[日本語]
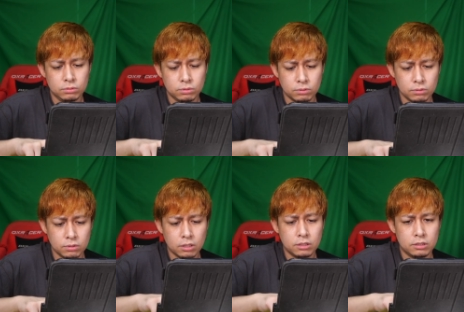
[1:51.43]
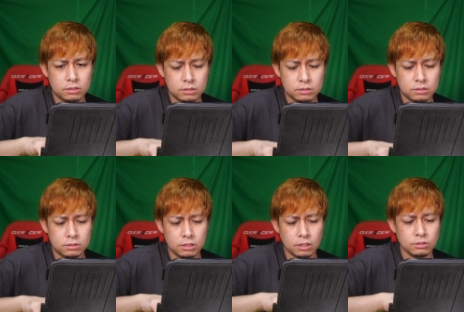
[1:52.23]
曲になっ
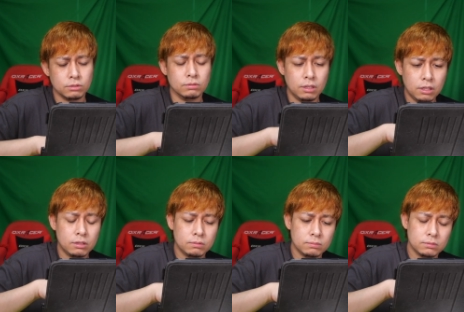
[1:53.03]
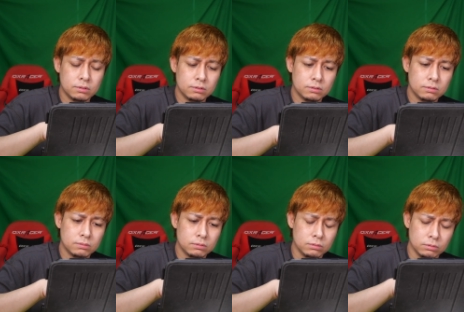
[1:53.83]
てたんですよね、
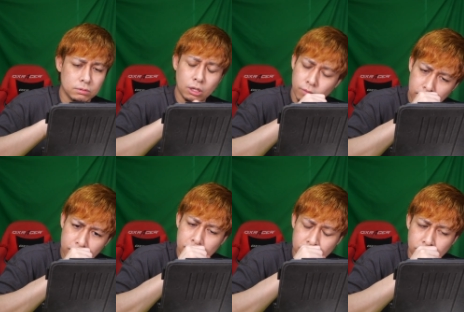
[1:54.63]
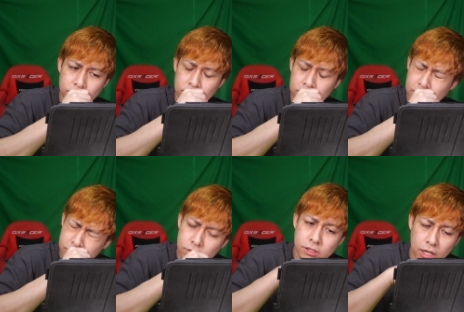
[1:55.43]
うん、いやわかんないですよ本当に気
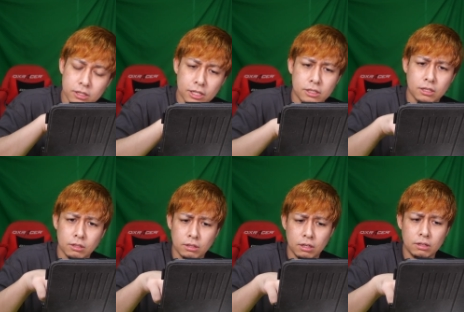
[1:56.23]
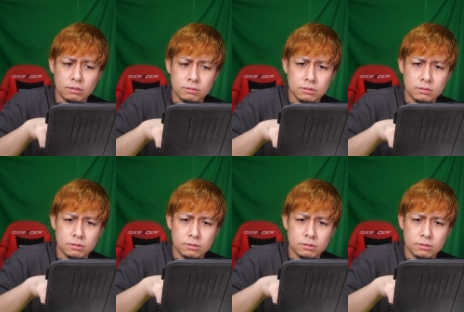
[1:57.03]
づいたらなってたんで